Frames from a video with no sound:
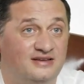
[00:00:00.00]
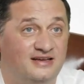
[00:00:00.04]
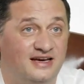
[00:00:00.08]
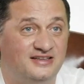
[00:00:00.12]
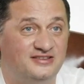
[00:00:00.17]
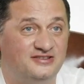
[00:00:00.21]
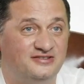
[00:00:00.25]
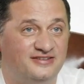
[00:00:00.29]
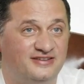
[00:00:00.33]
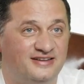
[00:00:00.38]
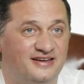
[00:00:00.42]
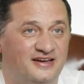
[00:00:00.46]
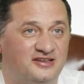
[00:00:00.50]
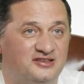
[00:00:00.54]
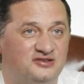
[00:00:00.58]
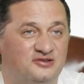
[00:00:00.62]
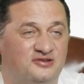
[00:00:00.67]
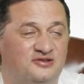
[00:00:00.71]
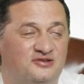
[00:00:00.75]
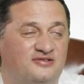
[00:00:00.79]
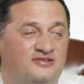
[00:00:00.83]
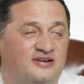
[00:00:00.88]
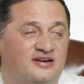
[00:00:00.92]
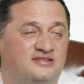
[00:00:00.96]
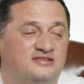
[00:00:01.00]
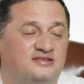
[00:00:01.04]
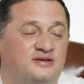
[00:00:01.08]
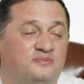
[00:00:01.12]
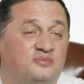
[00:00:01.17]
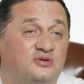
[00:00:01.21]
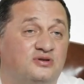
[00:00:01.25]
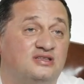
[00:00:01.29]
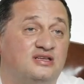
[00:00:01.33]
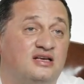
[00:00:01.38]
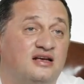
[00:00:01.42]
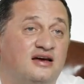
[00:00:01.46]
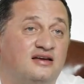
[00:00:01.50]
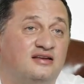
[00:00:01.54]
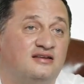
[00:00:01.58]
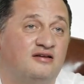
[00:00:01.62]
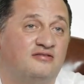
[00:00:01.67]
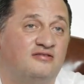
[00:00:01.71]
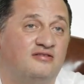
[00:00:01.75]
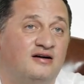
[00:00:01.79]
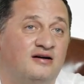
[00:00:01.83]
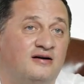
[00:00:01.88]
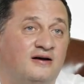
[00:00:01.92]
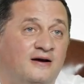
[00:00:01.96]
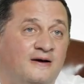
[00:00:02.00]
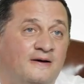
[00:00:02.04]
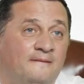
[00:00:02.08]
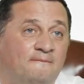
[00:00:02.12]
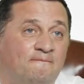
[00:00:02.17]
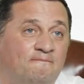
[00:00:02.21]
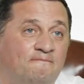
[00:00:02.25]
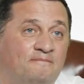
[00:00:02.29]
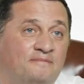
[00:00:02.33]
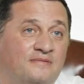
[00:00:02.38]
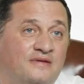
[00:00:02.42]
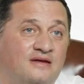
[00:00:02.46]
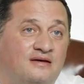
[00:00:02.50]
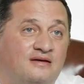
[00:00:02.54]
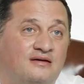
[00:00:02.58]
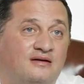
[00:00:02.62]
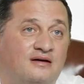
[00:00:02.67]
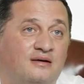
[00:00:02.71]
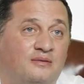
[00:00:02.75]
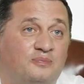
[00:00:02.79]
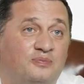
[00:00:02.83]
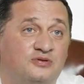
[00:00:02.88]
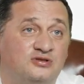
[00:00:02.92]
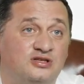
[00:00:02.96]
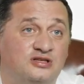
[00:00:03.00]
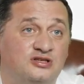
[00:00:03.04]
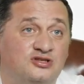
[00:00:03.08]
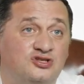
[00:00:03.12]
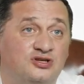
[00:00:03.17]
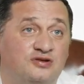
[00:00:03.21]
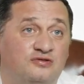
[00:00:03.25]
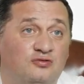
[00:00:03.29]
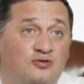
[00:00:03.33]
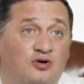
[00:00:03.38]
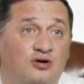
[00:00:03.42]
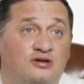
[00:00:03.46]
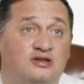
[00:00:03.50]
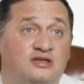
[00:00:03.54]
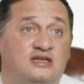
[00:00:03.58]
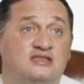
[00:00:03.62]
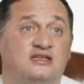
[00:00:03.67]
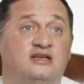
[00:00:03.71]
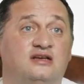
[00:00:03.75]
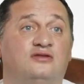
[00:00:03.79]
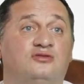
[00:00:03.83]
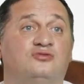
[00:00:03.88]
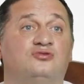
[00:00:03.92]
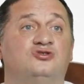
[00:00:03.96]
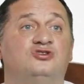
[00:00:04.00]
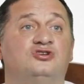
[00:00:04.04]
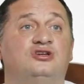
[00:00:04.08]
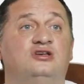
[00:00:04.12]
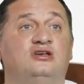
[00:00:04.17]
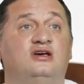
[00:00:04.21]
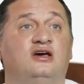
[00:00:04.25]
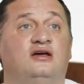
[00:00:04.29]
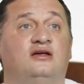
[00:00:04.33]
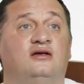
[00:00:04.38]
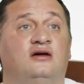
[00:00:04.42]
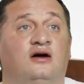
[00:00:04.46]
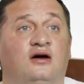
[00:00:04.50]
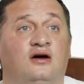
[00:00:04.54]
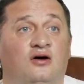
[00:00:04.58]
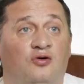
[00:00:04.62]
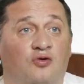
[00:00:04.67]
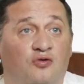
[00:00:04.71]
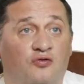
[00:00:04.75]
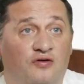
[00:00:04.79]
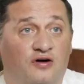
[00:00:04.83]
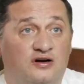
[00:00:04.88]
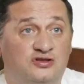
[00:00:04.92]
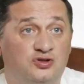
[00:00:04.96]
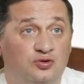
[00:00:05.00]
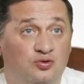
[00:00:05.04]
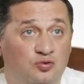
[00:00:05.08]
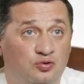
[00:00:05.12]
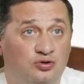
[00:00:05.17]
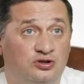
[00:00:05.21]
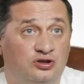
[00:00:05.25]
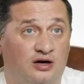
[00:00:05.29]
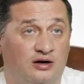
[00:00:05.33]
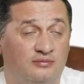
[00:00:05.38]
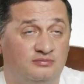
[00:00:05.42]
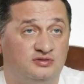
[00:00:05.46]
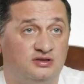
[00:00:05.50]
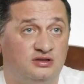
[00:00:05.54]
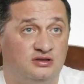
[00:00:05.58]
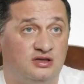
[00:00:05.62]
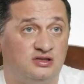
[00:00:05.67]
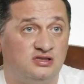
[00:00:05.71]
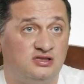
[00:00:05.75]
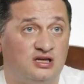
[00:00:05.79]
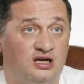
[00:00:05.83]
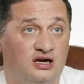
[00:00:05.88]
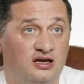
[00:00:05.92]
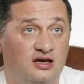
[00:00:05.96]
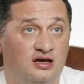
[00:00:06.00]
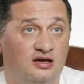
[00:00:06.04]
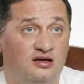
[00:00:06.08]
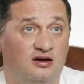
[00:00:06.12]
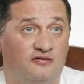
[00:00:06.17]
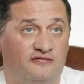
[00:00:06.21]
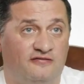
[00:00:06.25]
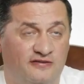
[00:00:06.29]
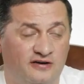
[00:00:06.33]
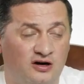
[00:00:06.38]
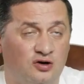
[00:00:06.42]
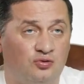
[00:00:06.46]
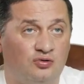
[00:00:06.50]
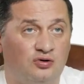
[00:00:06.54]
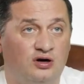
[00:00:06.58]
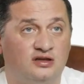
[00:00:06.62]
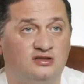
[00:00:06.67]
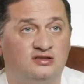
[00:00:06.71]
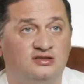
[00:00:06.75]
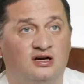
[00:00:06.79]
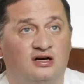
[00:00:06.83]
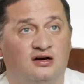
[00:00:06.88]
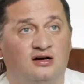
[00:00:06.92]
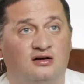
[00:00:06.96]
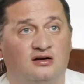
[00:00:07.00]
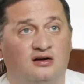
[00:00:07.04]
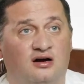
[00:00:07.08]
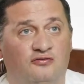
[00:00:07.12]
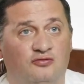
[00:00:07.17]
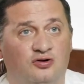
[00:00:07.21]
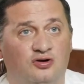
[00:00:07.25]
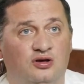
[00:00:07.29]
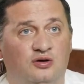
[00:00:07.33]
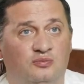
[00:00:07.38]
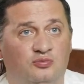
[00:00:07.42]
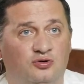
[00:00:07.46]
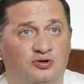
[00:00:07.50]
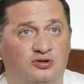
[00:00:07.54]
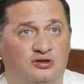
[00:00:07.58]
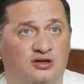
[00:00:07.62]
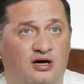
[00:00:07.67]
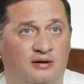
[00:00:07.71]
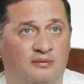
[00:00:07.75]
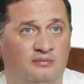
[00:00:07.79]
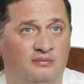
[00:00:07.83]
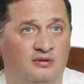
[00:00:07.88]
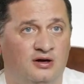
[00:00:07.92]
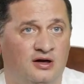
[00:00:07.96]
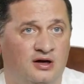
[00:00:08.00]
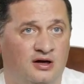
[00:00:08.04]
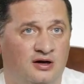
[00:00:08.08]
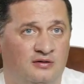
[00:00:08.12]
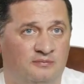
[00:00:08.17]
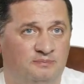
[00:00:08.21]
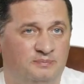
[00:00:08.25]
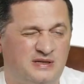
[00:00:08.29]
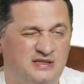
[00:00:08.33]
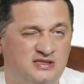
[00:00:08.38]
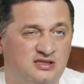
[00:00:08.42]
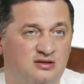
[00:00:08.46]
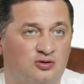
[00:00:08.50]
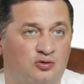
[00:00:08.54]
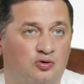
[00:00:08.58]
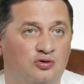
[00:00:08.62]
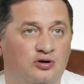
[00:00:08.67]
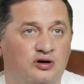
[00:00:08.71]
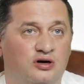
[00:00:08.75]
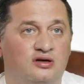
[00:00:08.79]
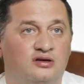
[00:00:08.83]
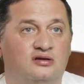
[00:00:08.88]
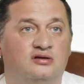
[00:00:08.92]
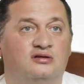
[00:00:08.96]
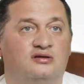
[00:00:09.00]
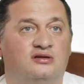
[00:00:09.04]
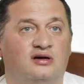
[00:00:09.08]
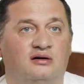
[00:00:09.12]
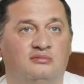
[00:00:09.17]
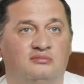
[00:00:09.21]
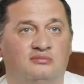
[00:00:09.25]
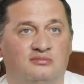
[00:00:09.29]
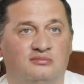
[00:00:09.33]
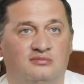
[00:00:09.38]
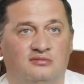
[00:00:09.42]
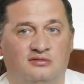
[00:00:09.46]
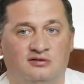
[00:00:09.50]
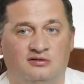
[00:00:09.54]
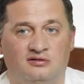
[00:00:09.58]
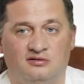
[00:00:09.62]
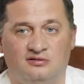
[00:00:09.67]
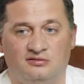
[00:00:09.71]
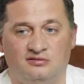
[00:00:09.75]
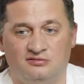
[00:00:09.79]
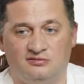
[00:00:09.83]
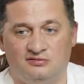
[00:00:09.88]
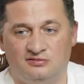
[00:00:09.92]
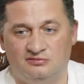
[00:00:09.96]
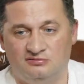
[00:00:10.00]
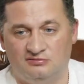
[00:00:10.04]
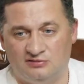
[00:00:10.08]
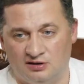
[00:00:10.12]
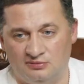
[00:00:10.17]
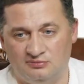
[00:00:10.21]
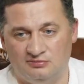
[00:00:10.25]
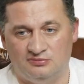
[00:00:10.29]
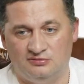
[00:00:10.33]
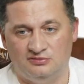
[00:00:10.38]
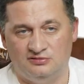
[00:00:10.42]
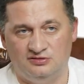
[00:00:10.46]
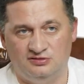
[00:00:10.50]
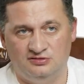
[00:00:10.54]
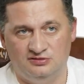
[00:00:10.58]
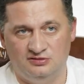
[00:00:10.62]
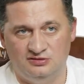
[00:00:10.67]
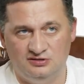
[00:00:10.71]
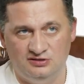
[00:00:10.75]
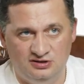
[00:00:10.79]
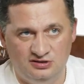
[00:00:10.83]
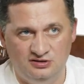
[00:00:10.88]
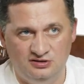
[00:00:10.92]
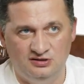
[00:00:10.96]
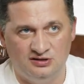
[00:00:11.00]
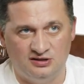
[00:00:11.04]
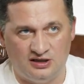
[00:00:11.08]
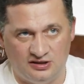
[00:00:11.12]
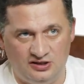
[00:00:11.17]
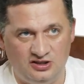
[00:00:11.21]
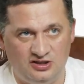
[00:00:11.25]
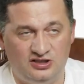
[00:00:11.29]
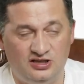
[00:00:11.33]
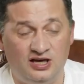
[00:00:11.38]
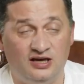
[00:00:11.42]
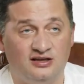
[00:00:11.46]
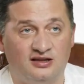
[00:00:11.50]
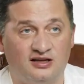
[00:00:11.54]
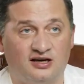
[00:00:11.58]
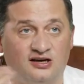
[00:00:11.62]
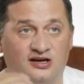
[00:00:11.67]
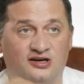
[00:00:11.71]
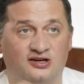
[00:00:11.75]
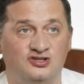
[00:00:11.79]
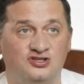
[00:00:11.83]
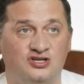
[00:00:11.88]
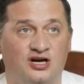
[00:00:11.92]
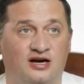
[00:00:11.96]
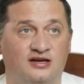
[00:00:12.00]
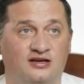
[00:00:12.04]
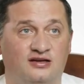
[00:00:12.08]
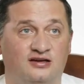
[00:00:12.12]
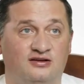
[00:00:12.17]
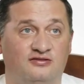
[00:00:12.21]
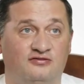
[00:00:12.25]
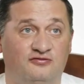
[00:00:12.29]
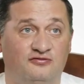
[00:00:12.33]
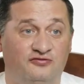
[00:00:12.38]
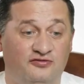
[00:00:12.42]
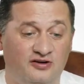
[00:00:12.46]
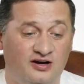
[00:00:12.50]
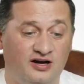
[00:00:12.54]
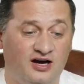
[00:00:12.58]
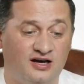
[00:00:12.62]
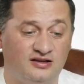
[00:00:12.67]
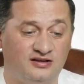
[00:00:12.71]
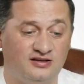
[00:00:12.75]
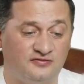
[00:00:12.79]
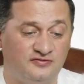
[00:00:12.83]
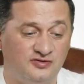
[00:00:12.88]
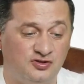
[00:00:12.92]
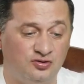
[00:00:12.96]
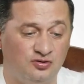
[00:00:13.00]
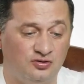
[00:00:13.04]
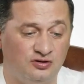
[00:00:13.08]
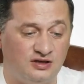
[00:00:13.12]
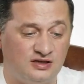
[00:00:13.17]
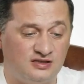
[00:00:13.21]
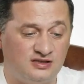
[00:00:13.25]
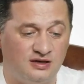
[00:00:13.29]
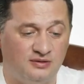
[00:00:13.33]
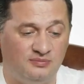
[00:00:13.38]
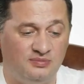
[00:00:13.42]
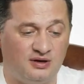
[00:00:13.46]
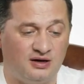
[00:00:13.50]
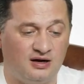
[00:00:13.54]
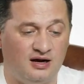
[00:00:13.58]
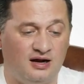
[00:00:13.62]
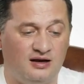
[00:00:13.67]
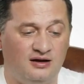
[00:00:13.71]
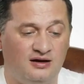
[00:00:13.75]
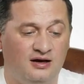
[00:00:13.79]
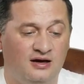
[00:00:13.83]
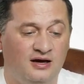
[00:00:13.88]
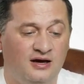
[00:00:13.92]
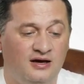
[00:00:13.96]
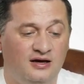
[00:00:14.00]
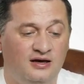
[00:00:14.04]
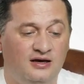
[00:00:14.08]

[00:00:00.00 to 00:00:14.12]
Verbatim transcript: я извиняюсь, я ругаюсь. После этого Э, после чего на следующий день у вас утром настроение выругаться, кого-нибудь там построить, там, э, там, на детей накричать. Вы это все насобирали.